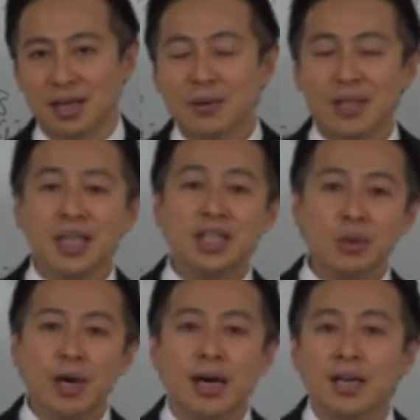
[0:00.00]
で私
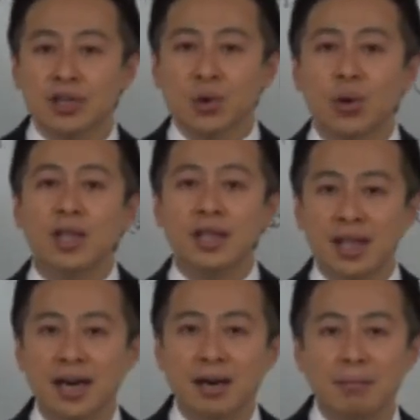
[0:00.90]
はそういっ
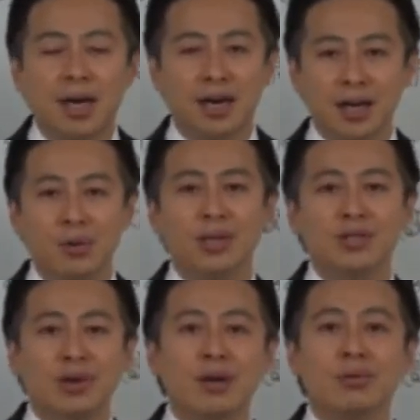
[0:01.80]
たまあいろんな
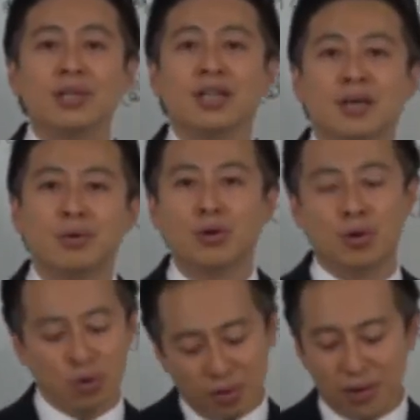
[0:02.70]
受験校さんでも
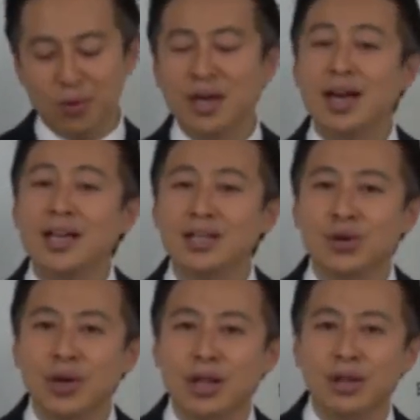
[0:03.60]
ここはこれないです
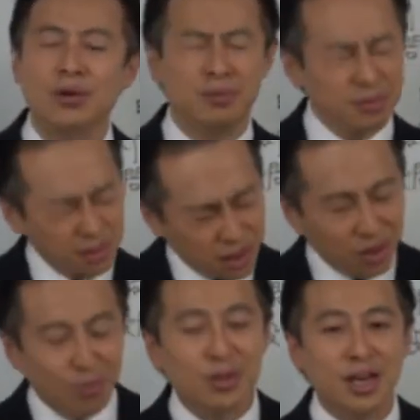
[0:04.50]
よねっていううんっ
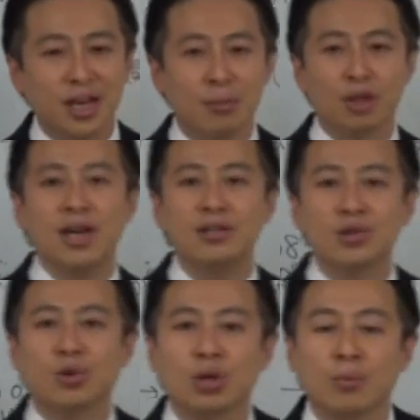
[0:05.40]
ていう問題でも点
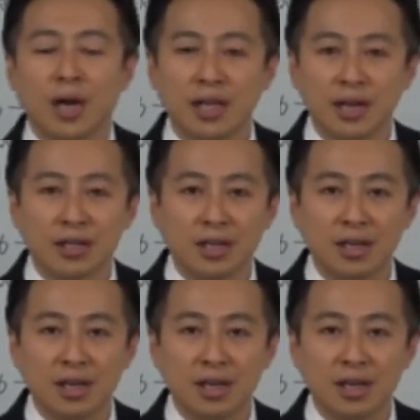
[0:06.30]
数取ってもらいたいです